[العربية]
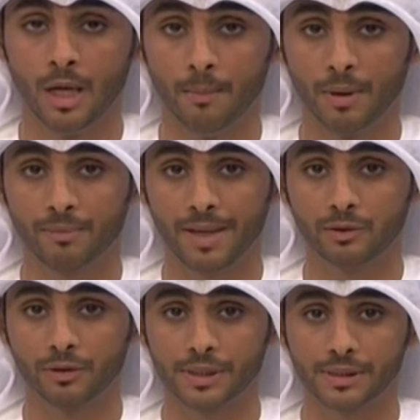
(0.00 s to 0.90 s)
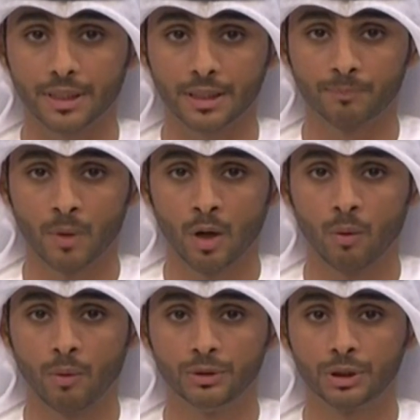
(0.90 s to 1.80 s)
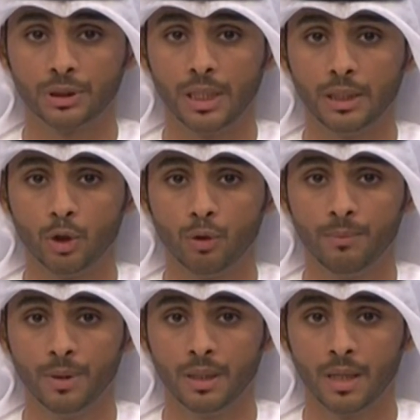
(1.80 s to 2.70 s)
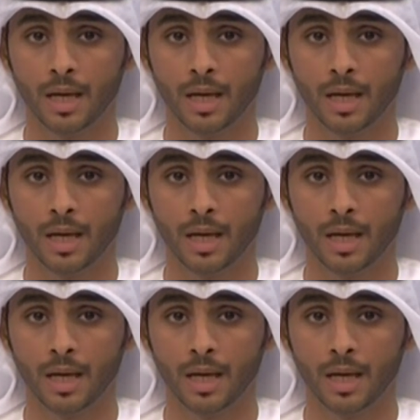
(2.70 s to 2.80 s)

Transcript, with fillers: مضمار دونكستر هو وجهتنا اليوم